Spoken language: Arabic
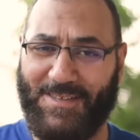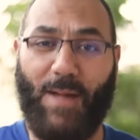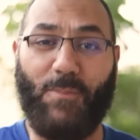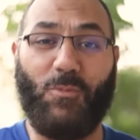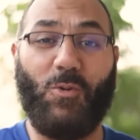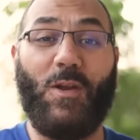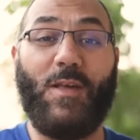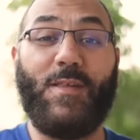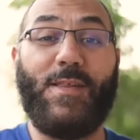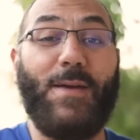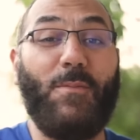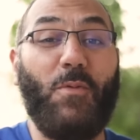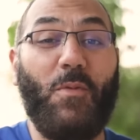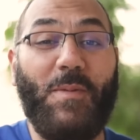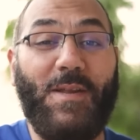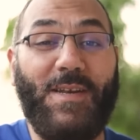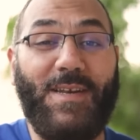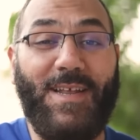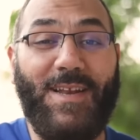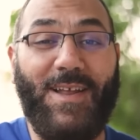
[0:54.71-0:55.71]
عبد الله سابه
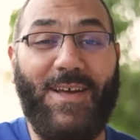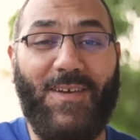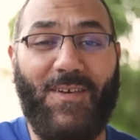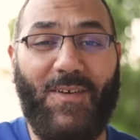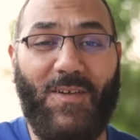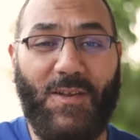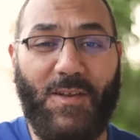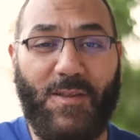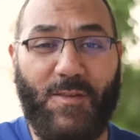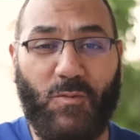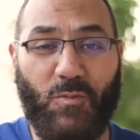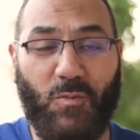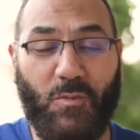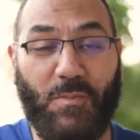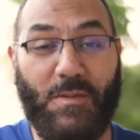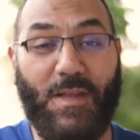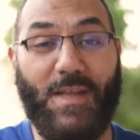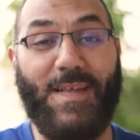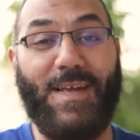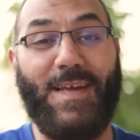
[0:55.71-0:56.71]
مننا خالص
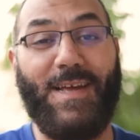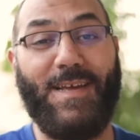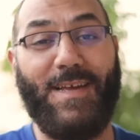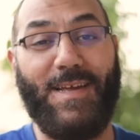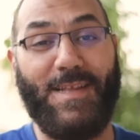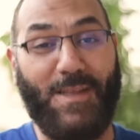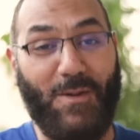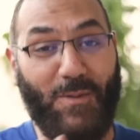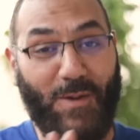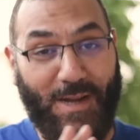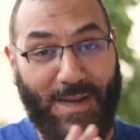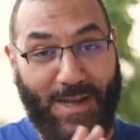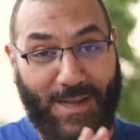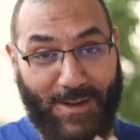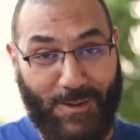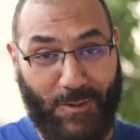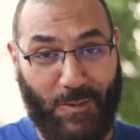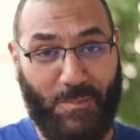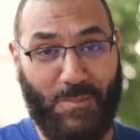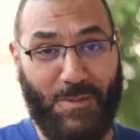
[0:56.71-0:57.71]
وابتدى يتوجه
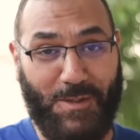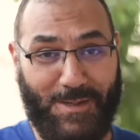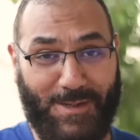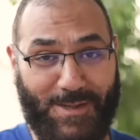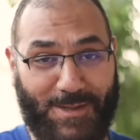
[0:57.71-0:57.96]
لربنا